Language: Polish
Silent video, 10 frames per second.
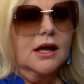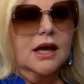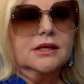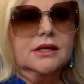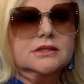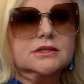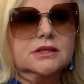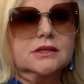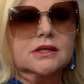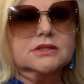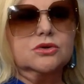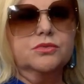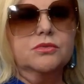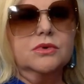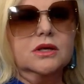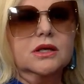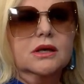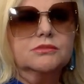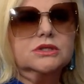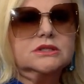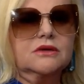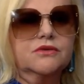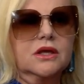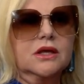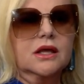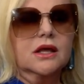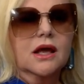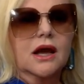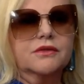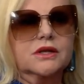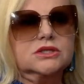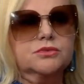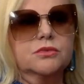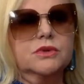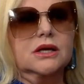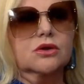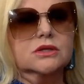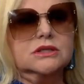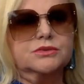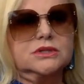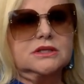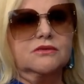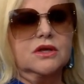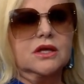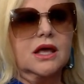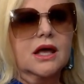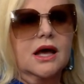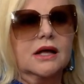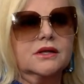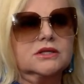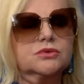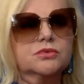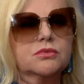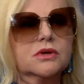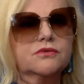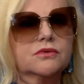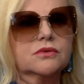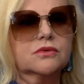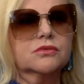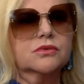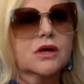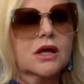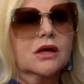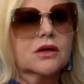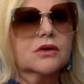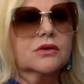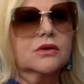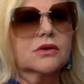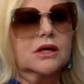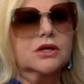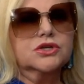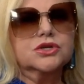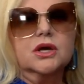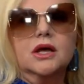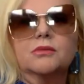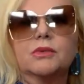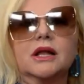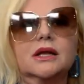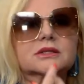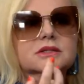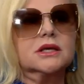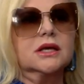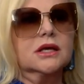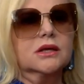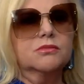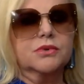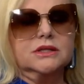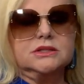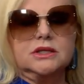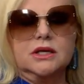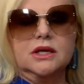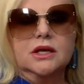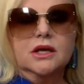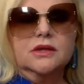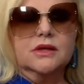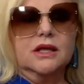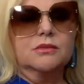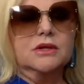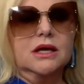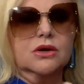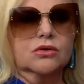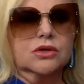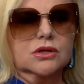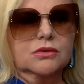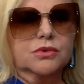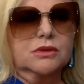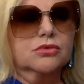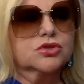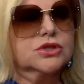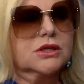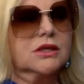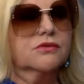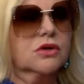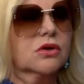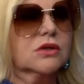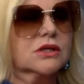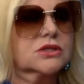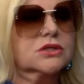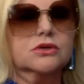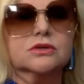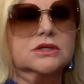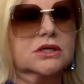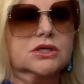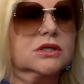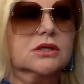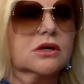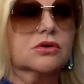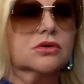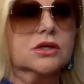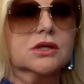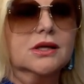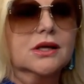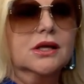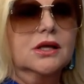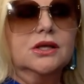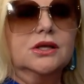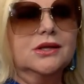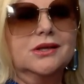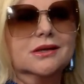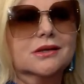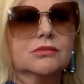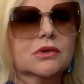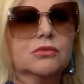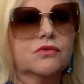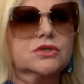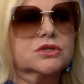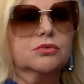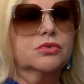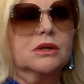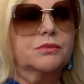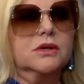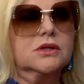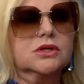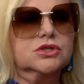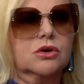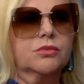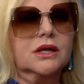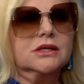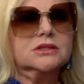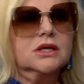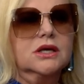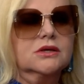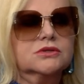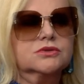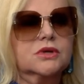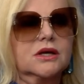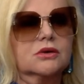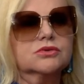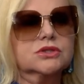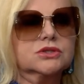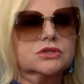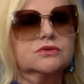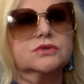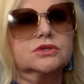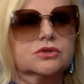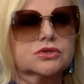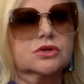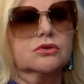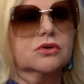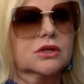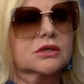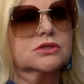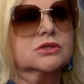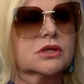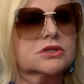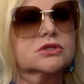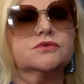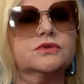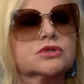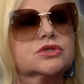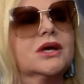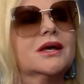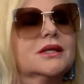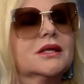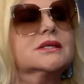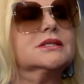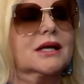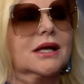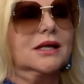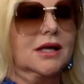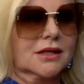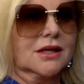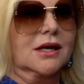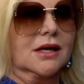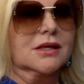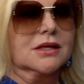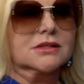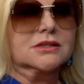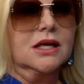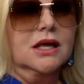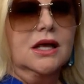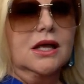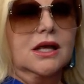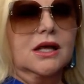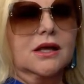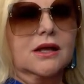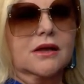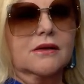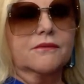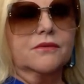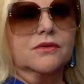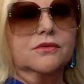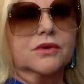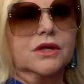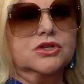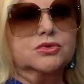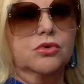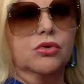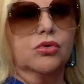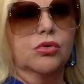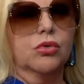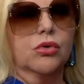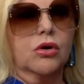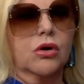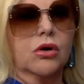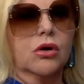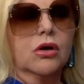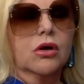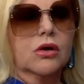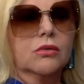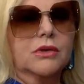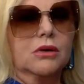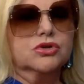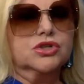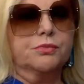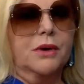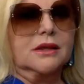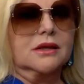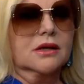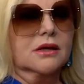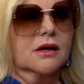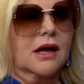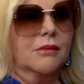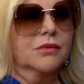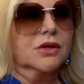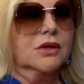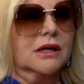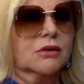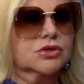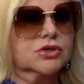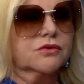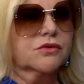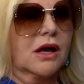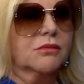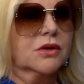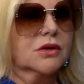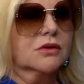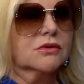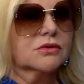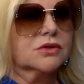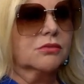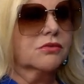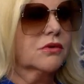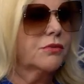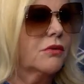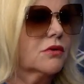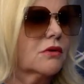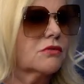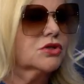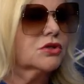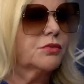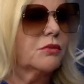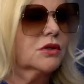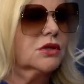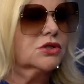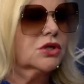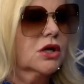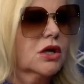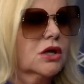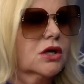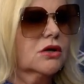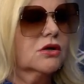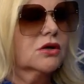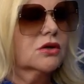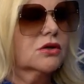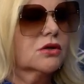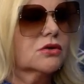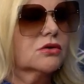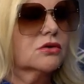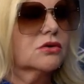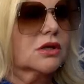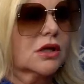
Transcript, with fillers: angielski, teraz robimy przedstawienie, a teraz robimy nagrodę za przedstawienie, a teraz robimy e, e, jakieś malarskie impresje, dajemy nagrody. Potem to życie tak nie wygląda. Dziecko nie dostaje żadnej nagrody i nikt im nie mówi, że to był najpiękniejszy obraz. Spotykałam się z rzeczywistością i ta rzeczywistość nie jest taka, jaka jest. Kiedyś było kółko, miało się patyk, kamyk i grało się w kamień, coś tam, nie pamiętam, czy ty pamiętasz? Tak, pamiętam. E, były tak, tak,